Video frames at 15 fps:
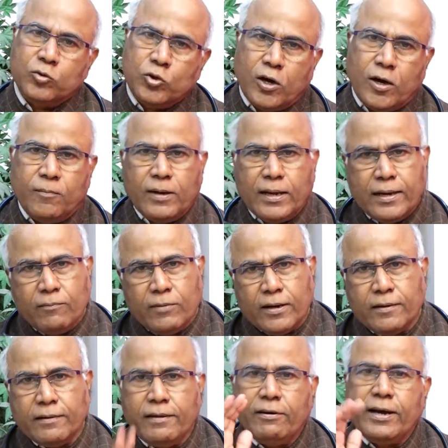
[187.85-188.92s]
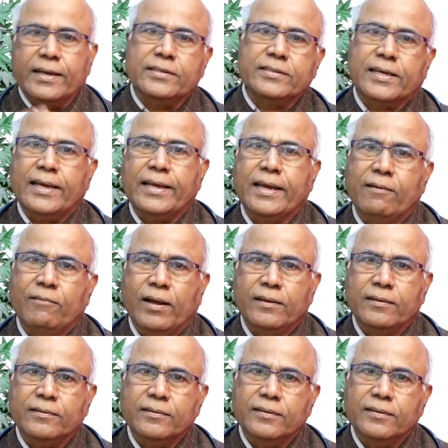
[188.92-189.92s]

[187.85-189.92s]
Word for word: దోమల్ని మనం నివారించగలిగామా